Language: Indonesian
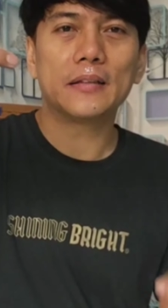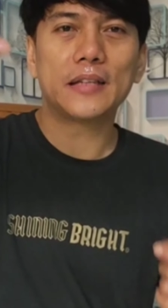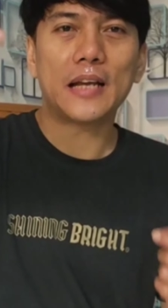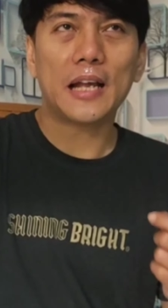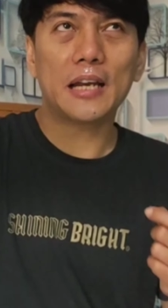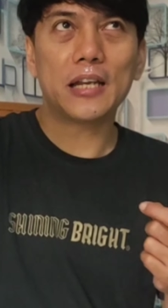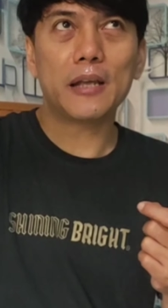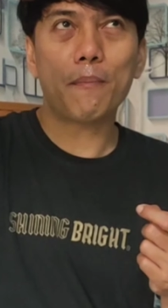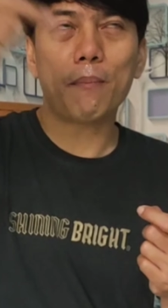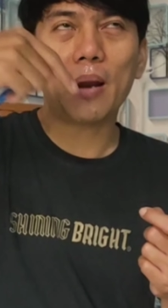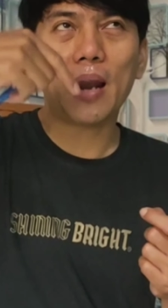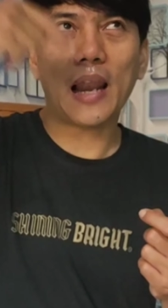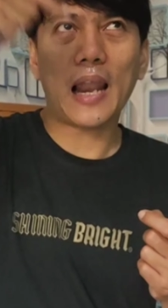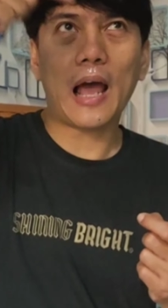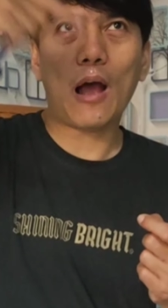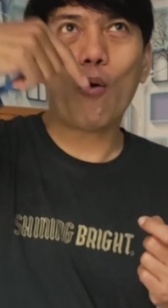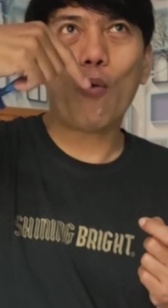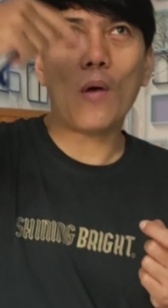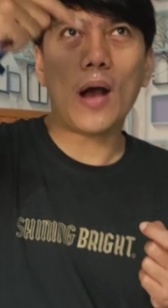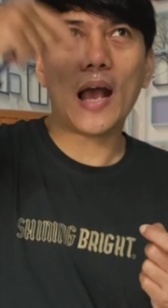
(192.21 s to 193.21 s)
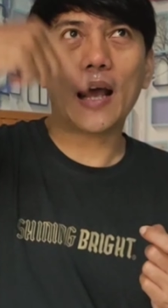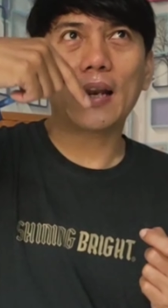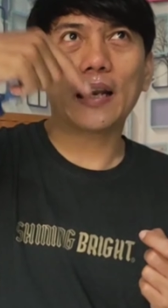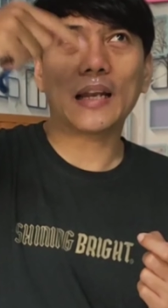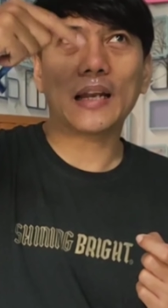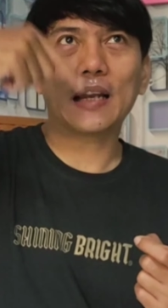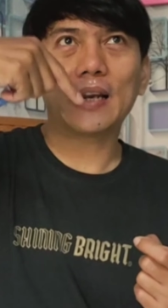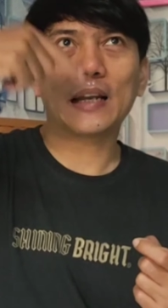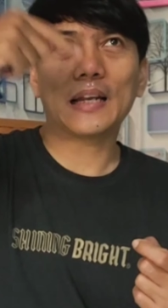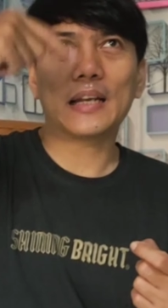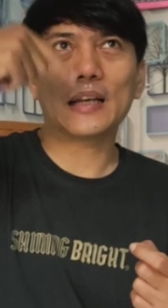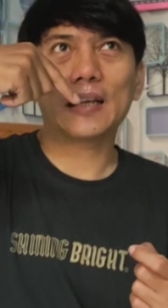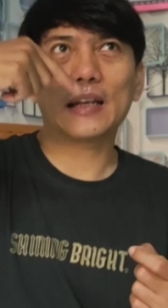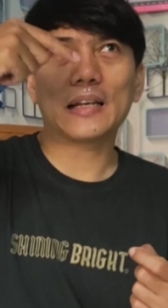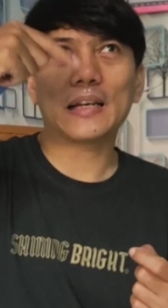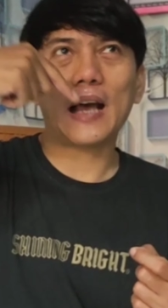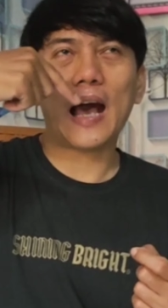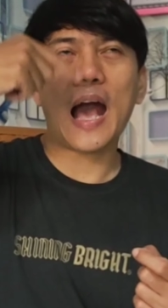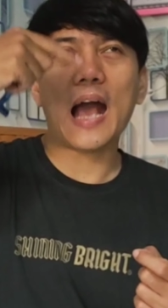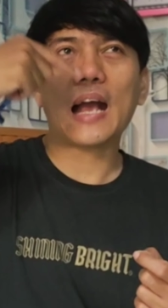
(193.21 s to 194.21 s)
Jadi melawan
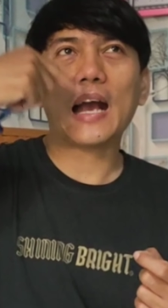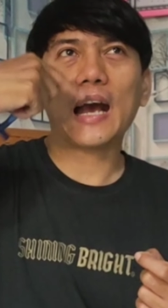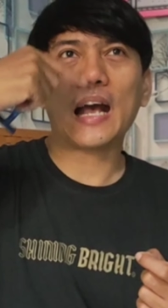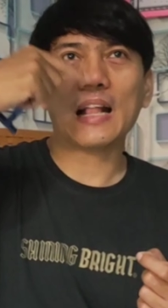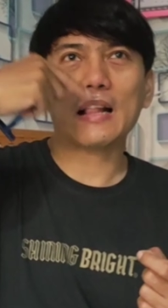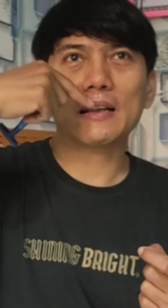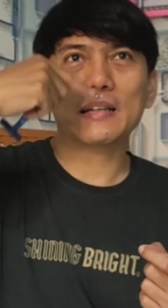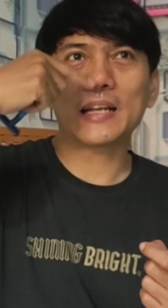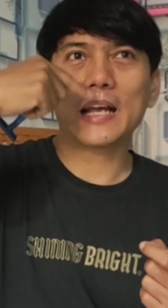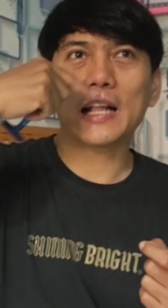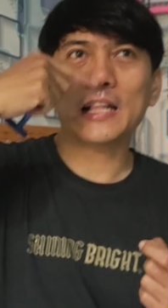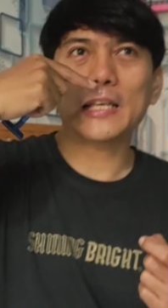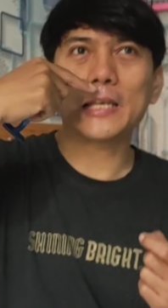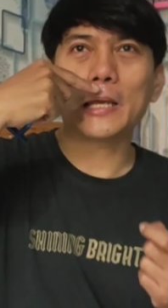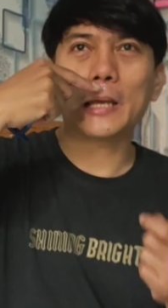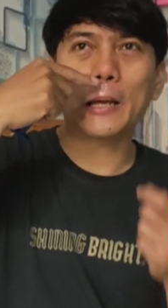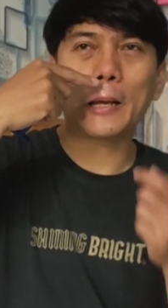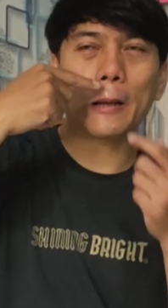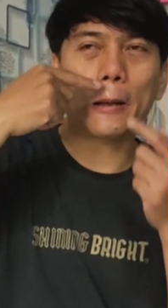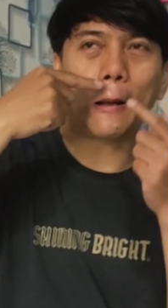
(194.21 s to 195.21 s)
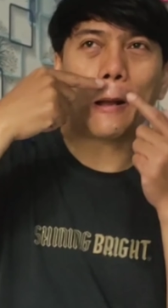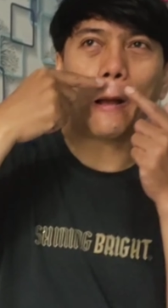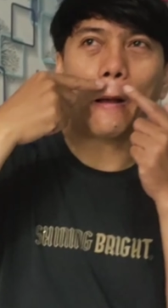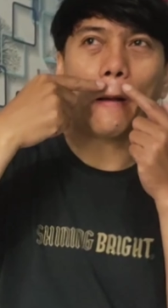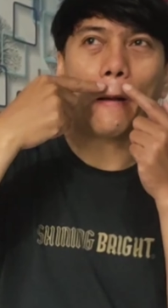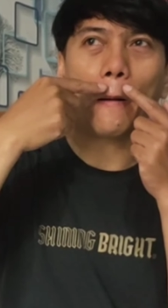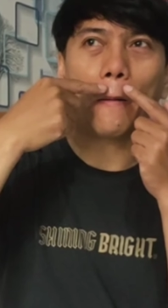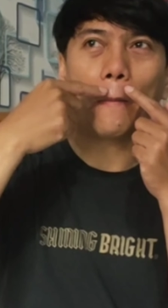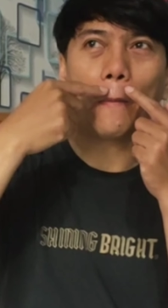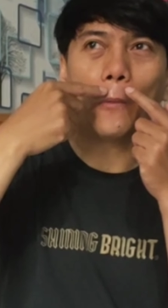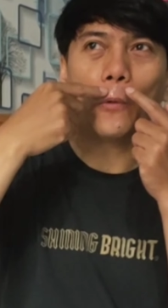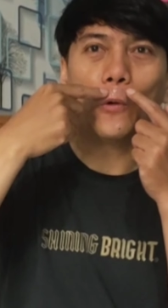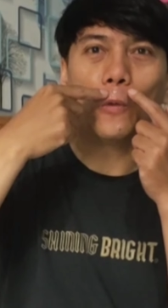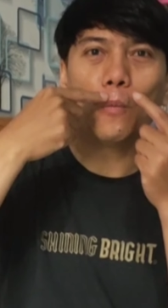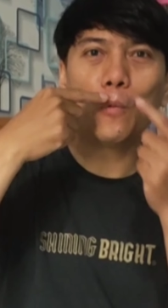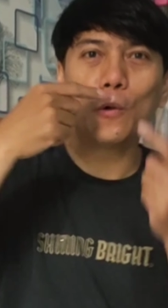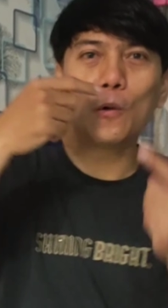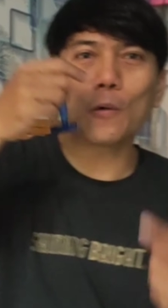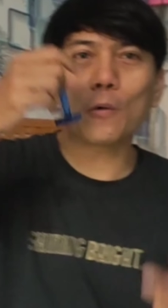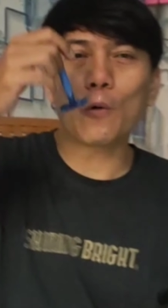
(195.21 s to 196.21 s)
akar dari
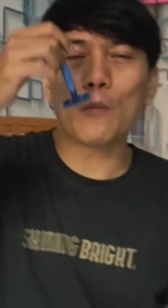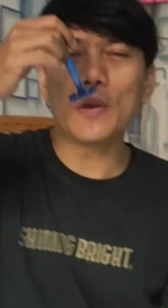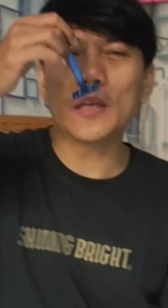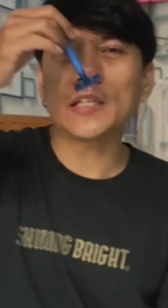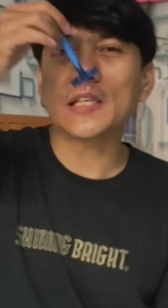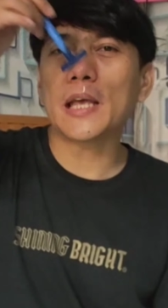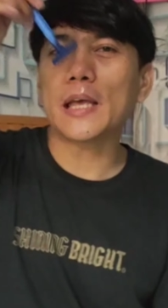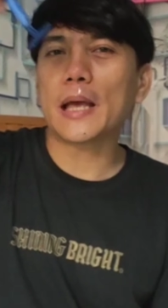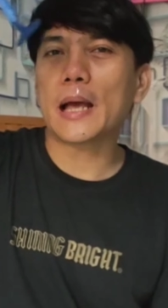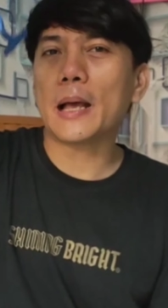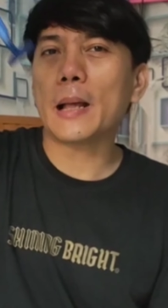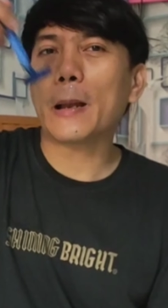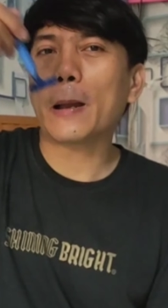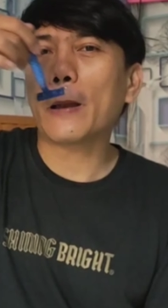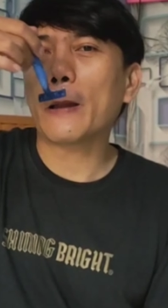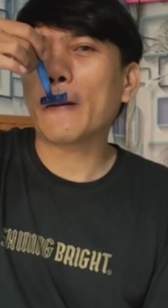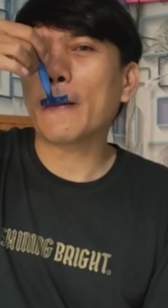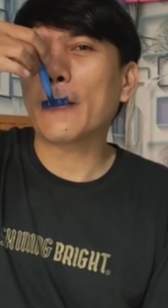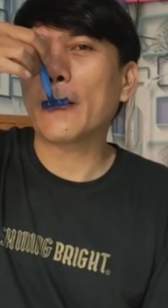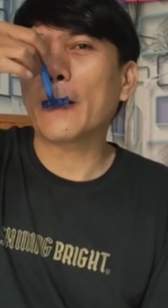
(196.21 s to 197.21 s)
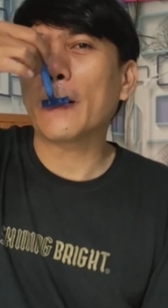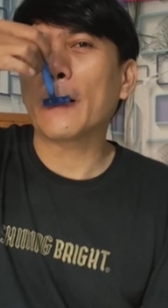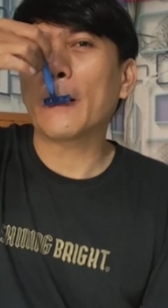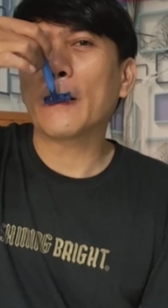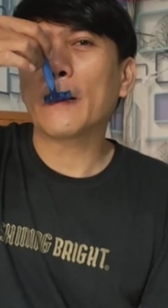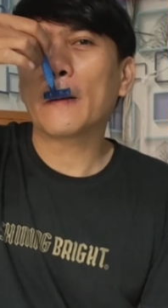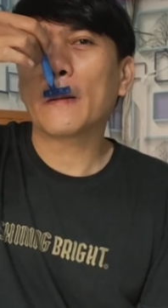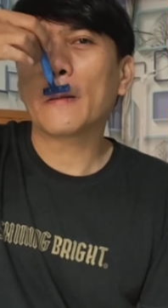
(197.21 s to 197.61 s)
bulu-bulu kumisnya ya. Nah.